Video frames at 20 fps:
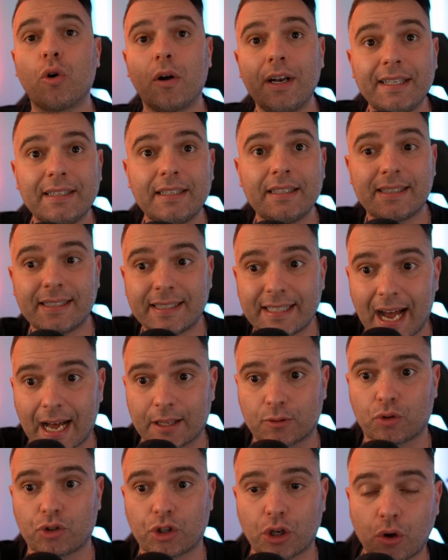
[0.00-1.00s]

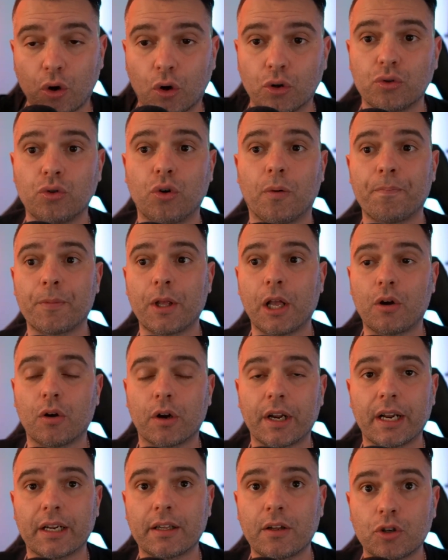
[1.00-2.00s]
L'indiziato, secondo il
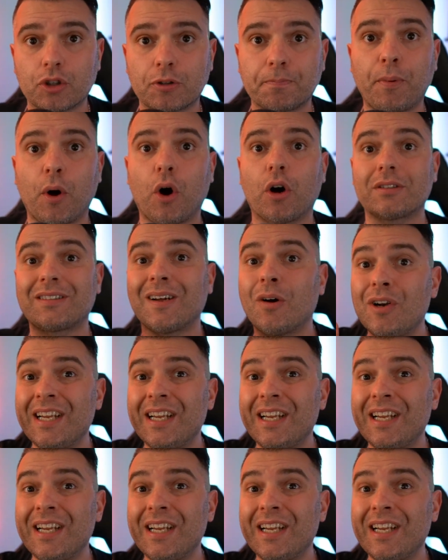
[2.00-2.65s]
Corriere dello Sport,